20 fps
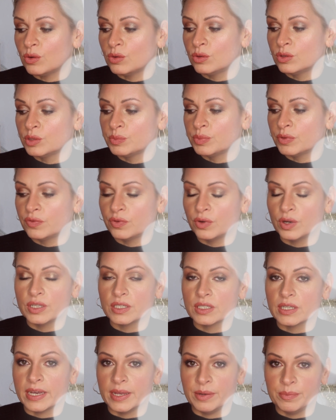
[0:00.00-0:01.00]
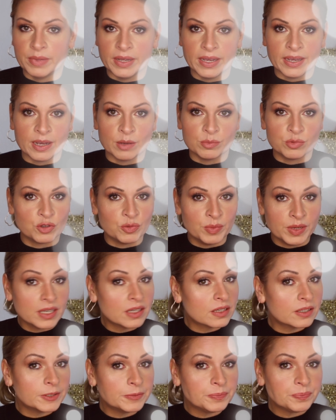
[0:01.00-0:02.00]
Und bevor ich ein Make-up
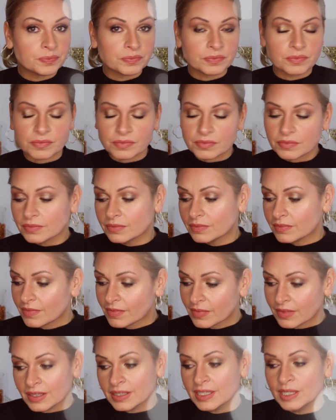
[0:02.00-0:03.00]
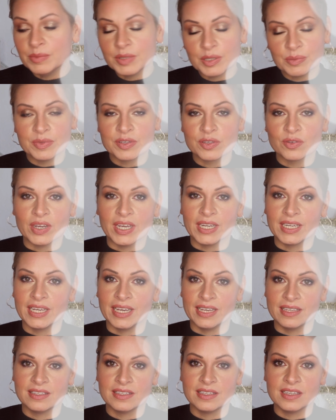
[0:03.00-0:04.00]
schminke, nehme ich mir so ein
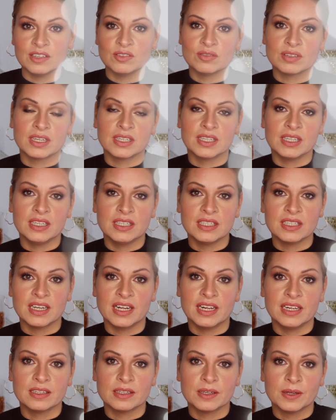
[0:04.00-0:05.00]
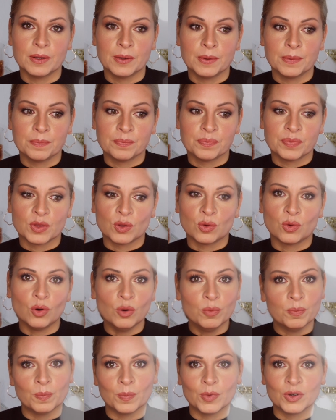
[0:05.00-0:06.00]
Kästchen und dann gehe ich halt
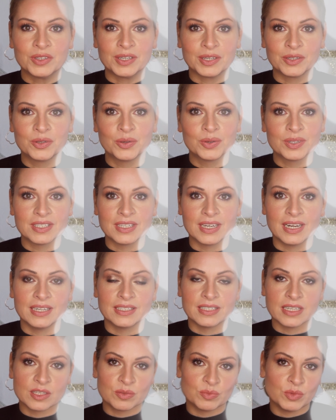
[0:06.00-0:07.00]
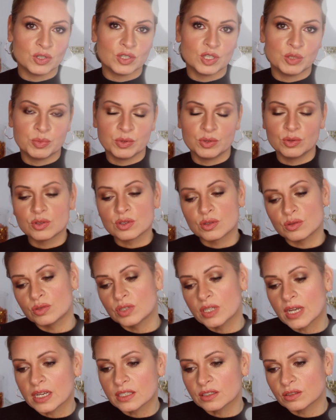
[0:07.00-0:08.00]
rum und dann gucke ich halt, das möchte ich benutzen
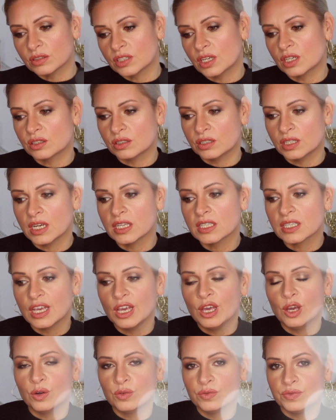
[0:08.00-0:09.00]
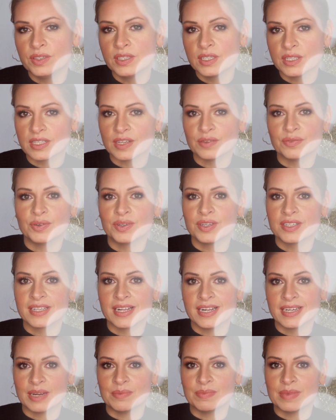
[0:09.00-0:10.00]
und das und das und das. Und vieles davon
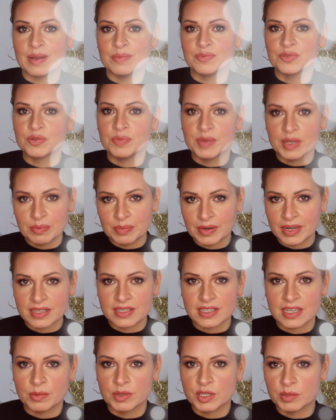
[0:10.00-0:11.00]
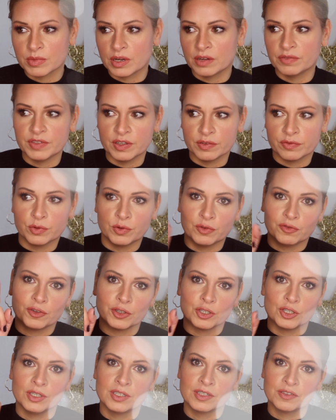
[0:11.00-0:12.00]
ist halt an meinem Schminkplatz. Da habe ich immer vier, fünf
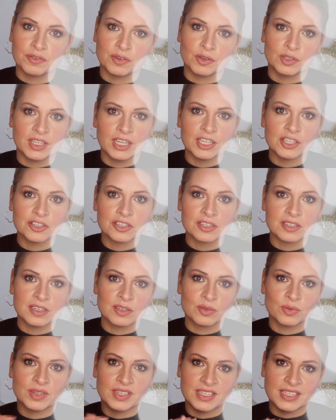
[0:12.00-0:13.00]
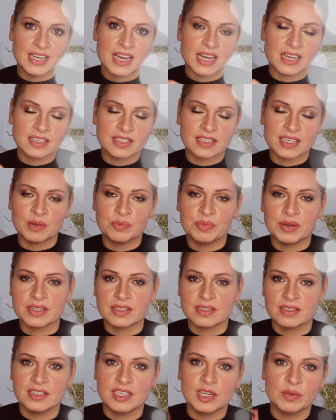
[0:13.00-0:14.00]
verschiedene Foundations, die so in die Jahreszeit
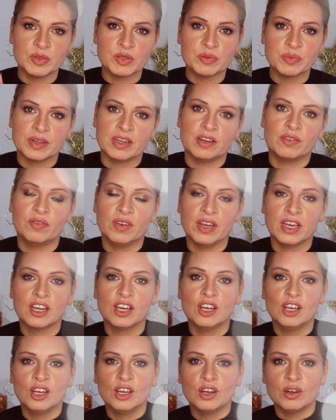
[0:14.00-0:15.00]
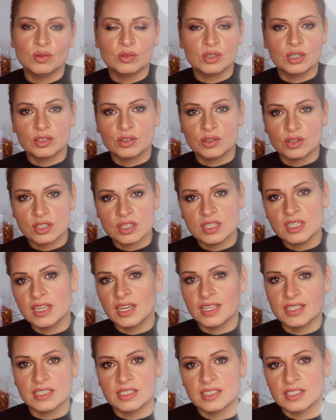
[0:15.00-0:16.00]
passen, die nehme ich mir dann weg. Oder ein
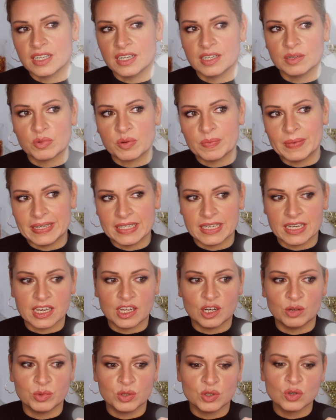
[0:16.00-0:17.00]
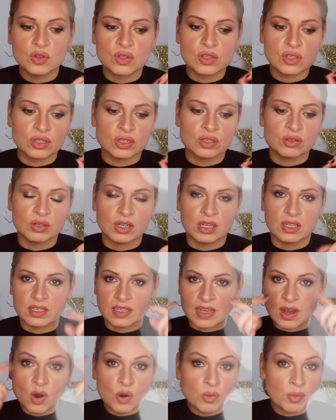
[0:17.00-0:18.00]
Concealer, den ich halt im Moment gerne benutze. Oder
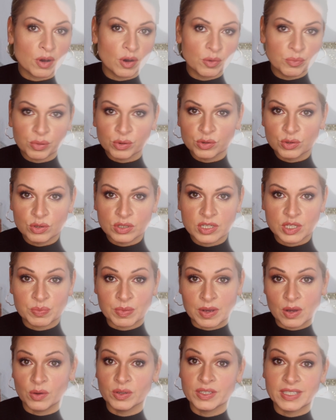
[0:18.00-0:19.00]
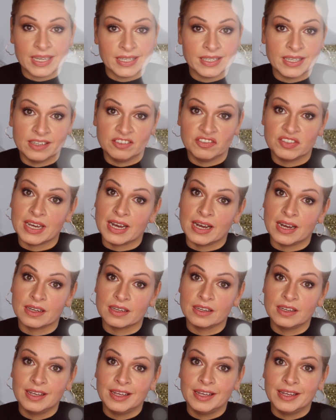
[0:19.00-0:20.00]
das Augenbrauenprodukt, das brauche ich ja jeden
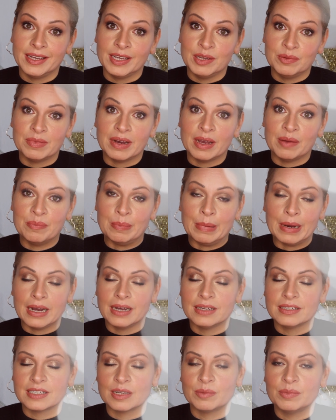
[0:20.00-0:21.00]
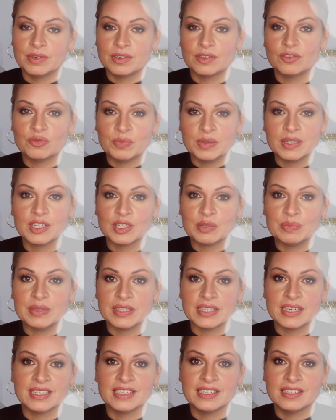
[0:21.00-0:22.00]
Tag in meinem Bad. Damit schminke ich
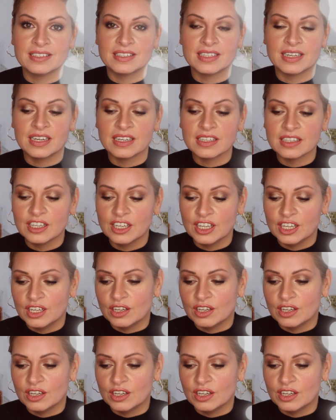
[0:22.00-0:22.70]
mich ja jeden Tag.